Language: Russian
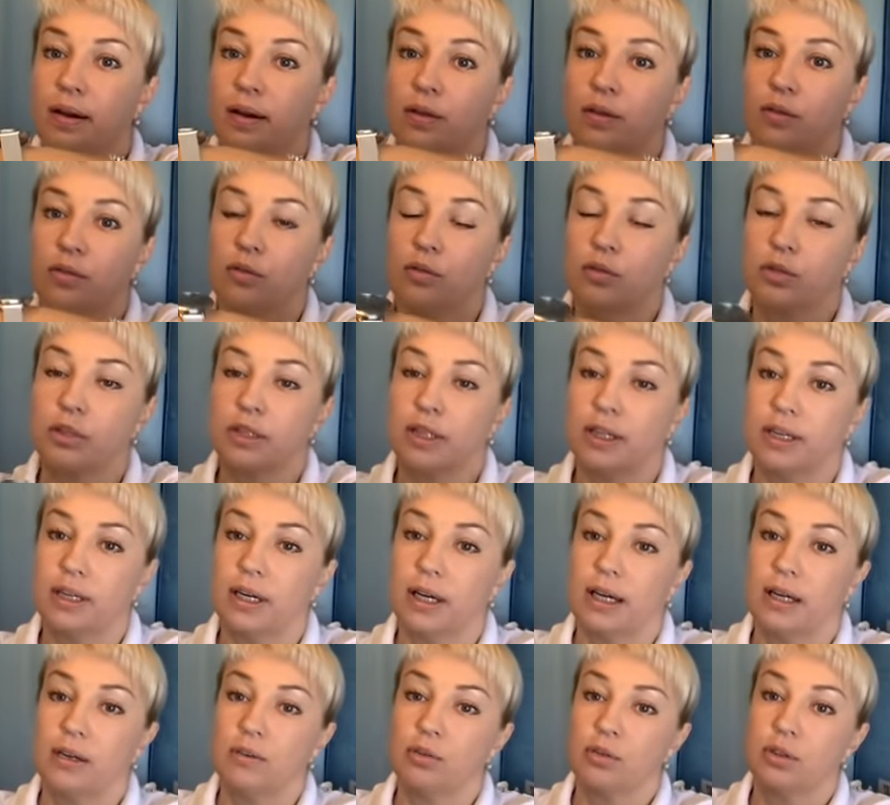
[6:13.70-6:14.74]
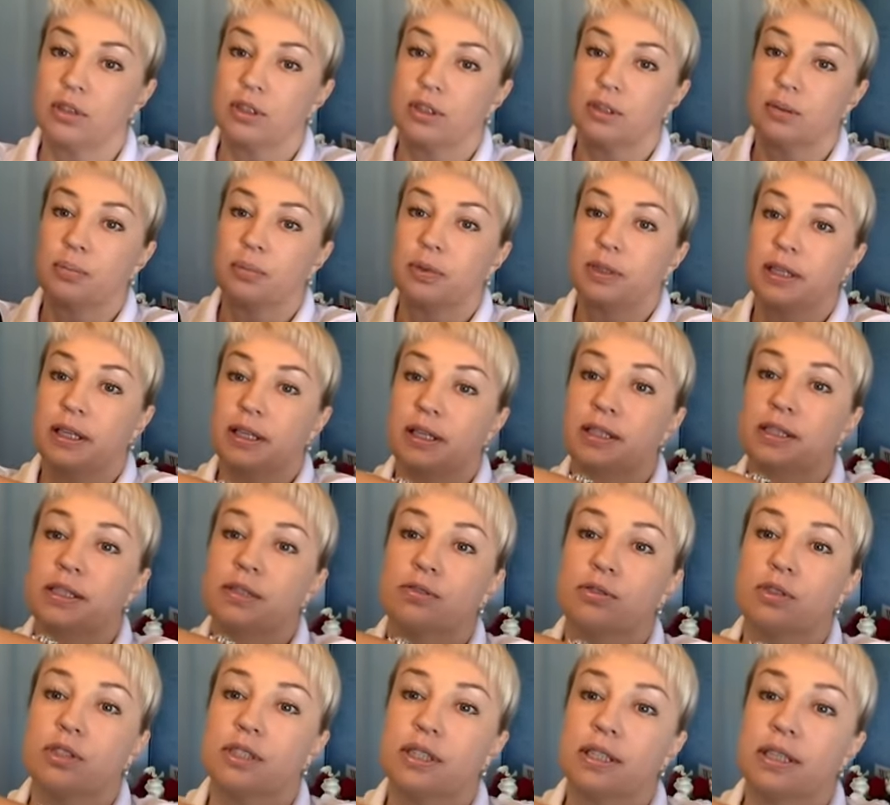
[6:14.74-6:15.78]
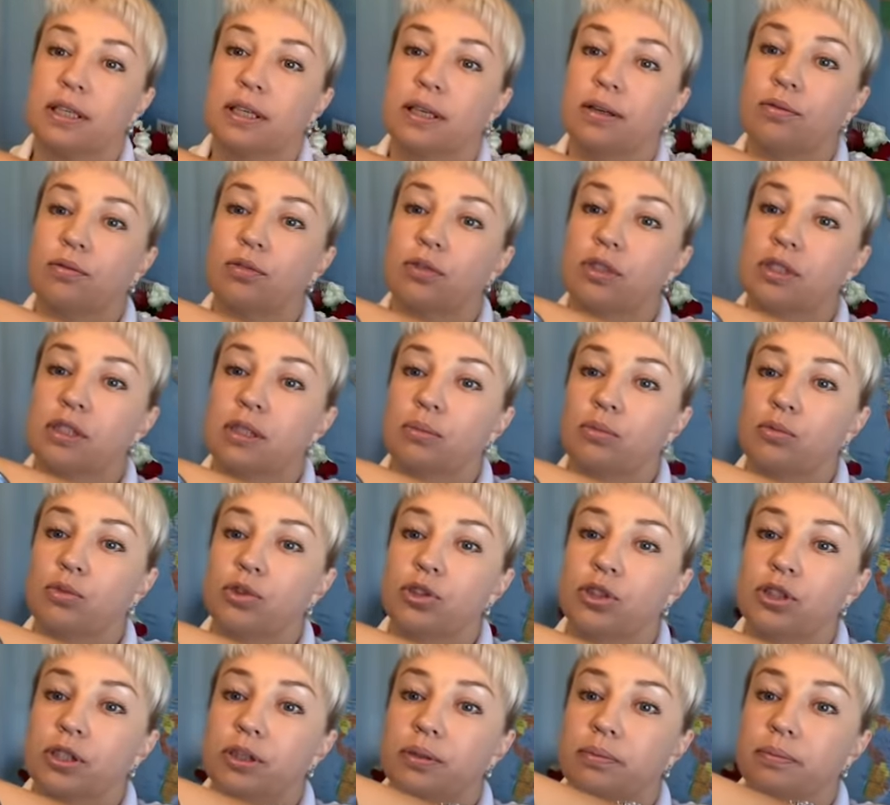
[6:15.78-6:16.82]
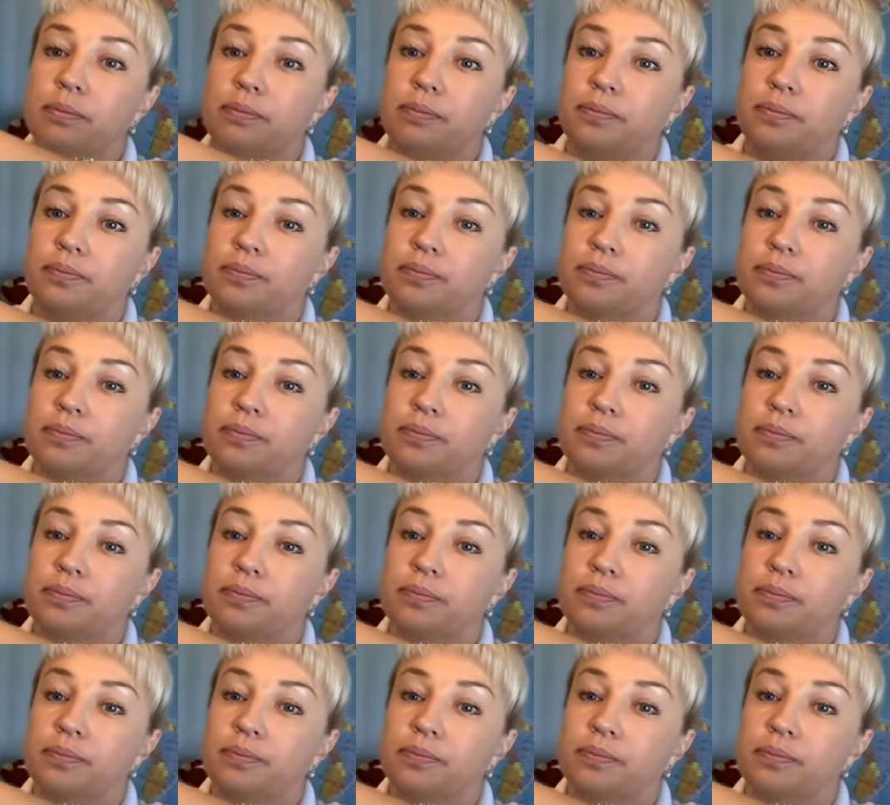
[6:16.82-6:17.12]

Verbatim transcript: Вот такая вот эта прелесть вот с таким вот замочком.